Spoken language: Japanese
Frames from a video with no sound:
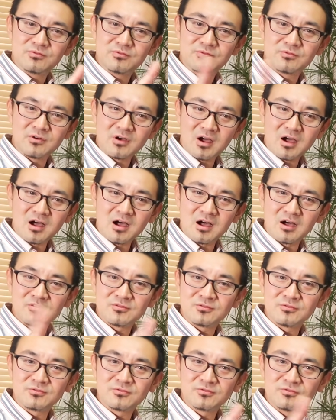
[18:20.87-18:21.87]

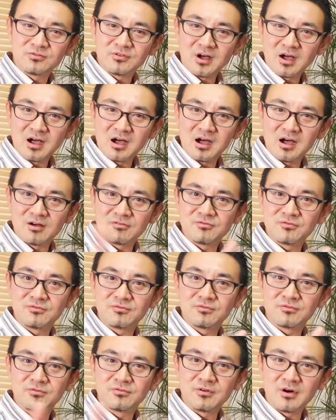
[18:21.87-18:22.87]

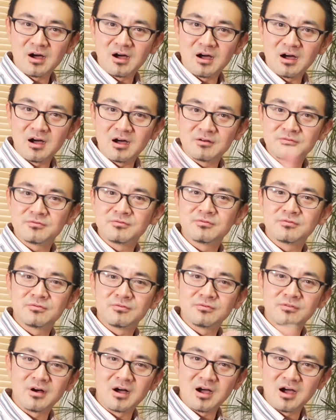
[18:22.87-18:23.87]

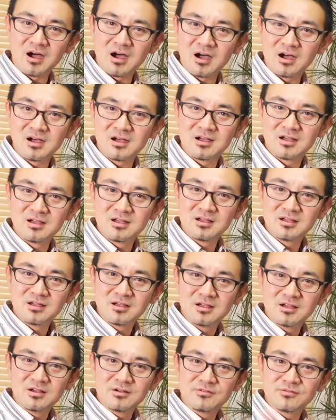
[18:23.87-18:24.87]
ファーファーファーファー
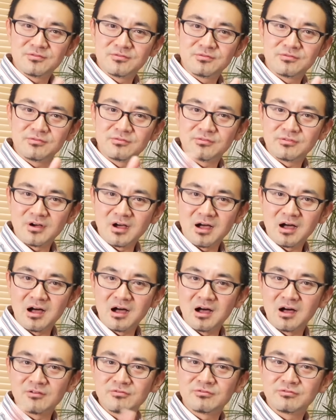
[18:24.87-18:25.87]

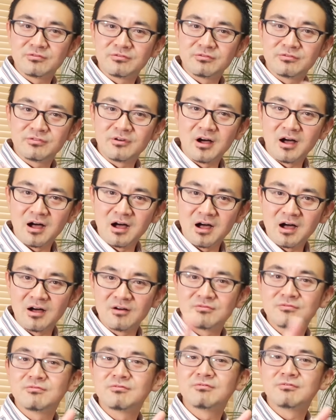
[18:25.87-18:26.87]

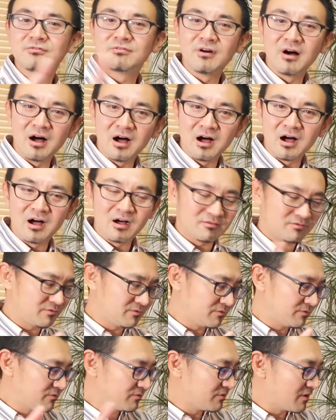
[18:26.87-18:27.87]

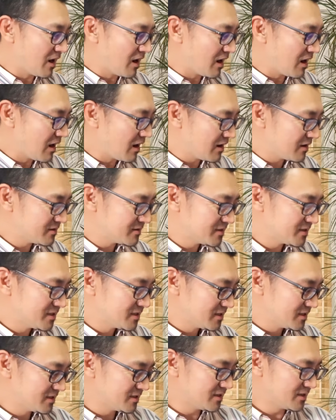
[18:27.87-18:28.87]

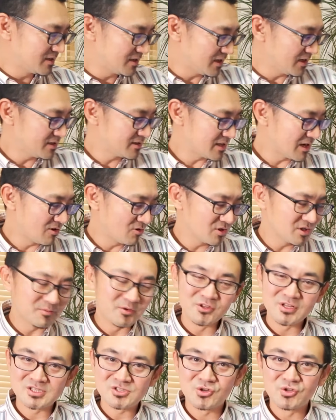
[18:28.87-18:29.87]
ファーファーファーファーはい単語で
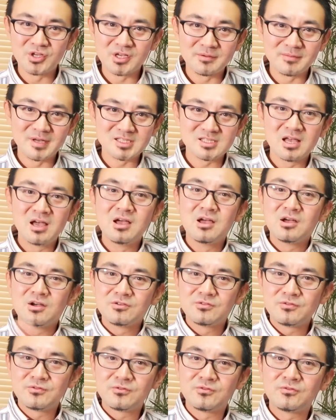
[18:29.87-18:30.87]
も同じこといきます。
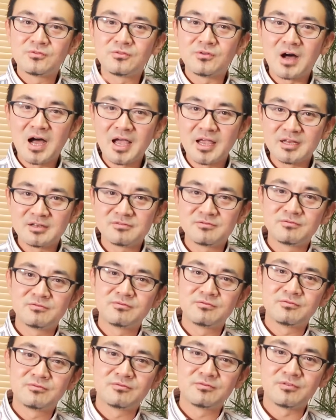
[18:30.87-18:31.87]

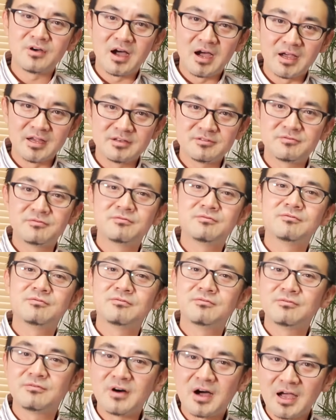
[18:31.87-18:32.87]

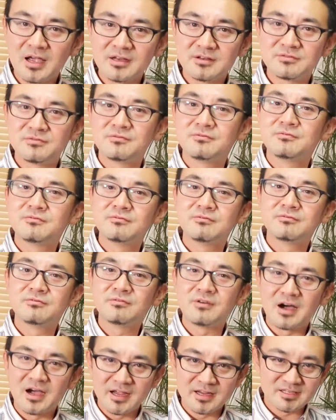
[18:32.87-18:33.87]

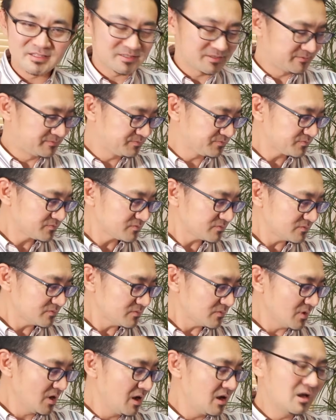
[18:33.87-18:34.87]

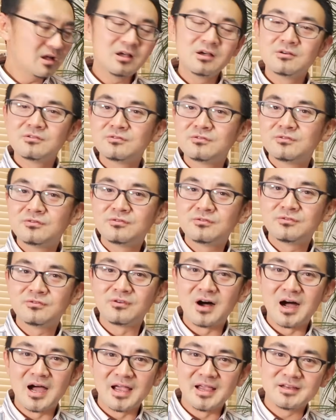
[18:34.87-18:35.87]
ファイトファイトファイトファイトファ
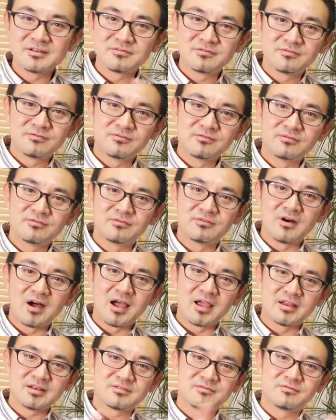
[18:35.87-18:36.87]

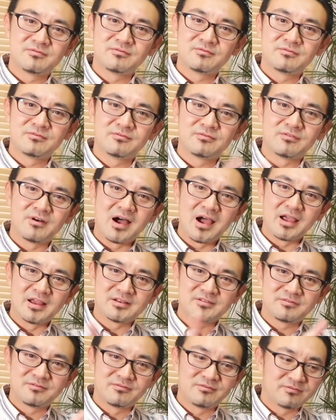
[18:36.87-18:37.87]

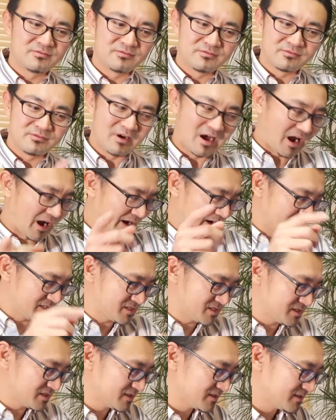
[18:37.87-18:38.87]
イトファイトファイトファイト
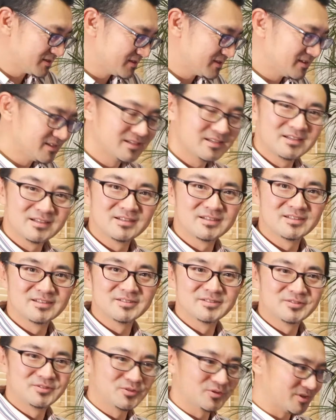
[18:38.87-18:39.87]

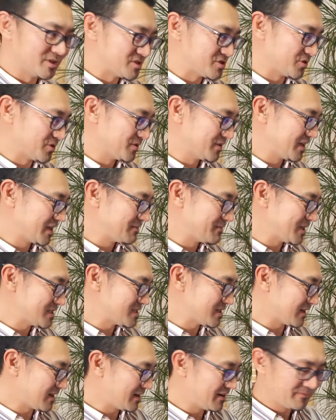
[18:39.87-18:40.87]
どうでしょうできまし
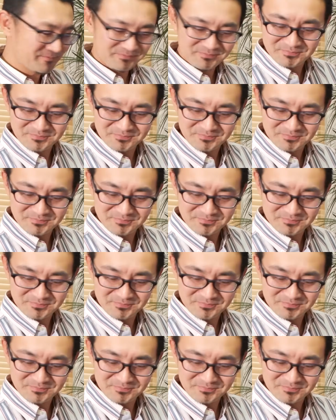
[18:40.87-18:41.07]
たか